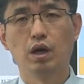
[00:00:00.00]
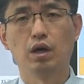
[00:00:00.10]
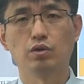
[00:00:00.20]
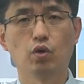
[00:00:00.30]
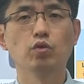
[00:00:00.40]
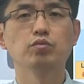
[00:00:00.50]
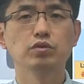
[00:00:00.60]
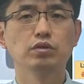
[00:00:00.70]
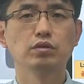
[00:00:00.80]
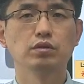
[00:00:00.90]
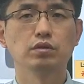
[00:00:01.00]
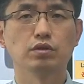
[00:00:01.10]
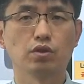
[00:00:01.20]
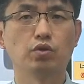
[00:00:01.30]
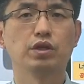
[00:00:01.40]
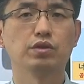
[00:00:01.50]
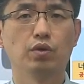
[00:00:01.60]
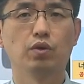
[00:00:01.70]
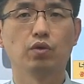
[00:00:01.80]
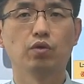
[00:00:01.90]
여러분들
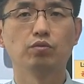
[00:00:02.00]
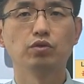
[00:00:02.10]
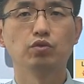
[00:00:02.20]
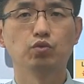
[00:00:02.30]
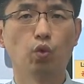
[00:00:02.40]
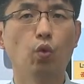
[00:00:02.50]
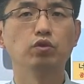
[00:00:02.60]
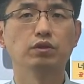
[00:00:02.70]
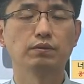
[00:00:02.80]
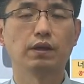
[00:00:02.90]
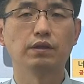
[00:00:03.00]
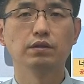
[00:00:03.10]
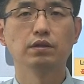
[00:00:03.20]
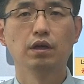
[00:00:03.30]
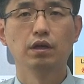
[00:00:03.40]
곁에서 여러분들 좀 돕고 싶다는